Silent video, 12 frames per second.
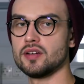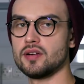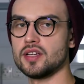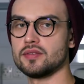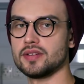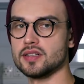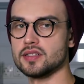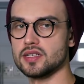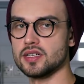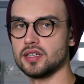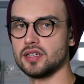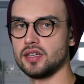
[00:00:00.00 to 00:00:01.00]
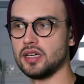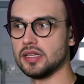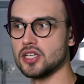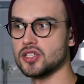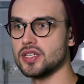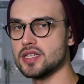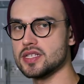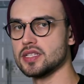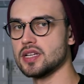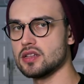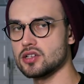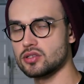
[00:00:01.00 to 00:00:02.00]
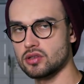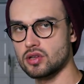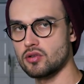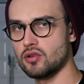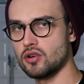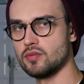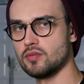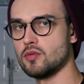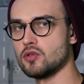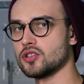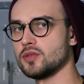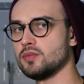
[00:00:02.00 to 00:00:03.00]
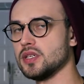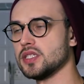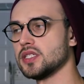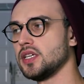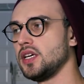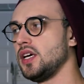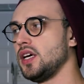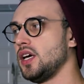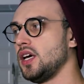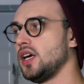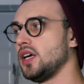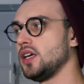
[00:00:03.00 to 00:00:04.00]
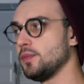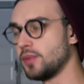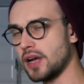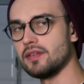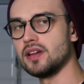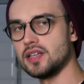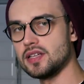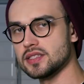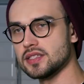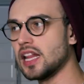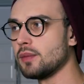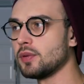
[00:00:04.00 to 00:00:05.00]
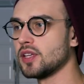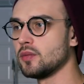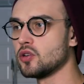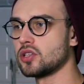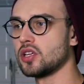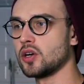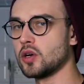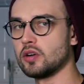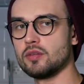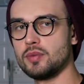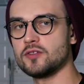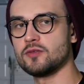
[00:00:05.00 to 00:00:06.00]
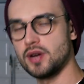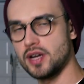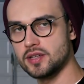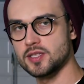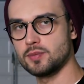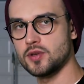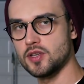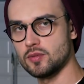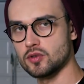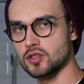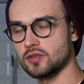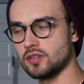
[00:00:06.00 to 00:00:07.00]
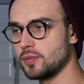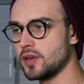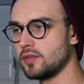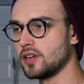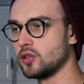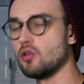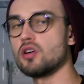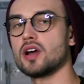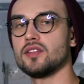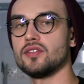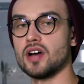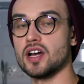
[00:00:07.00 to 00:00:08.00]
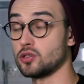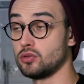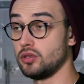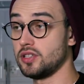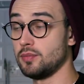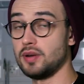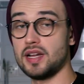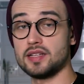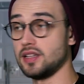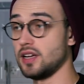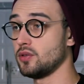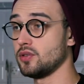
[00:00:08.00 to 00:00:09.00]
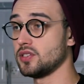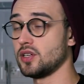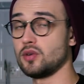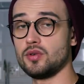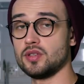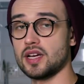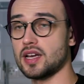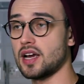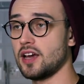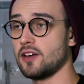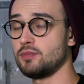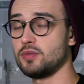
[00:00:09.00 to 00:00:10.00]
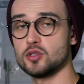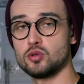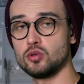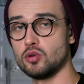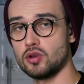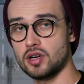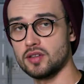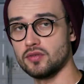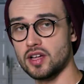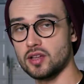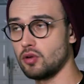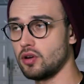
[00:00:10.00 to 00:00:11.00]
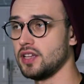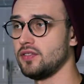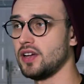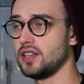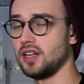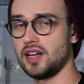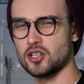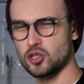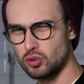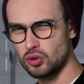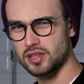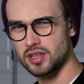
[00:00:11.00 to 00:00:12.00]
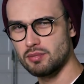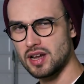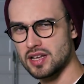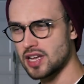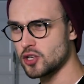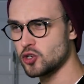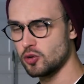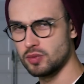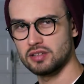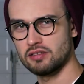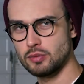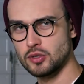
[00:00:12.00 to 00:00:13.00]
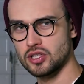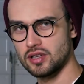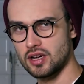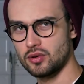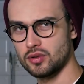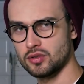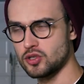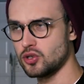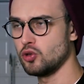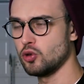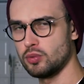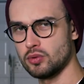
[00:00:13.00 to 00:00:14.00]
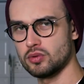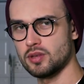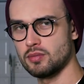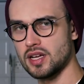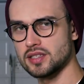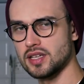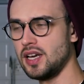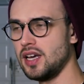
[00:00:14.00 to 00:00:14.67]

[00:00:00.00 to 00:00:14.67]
говорит в конце, я даже не знала, что такое может быть. И правильно не знала, потому что такого быть в принципе не может. Во-первых, Дока 2. Что это, блядь, нахуй за хуйня? Какая в пизду Дока 2? Дока 2 трейд. Что это, блядь? О чем это вообще нахуй? Ты что, ёбнутый, блядь?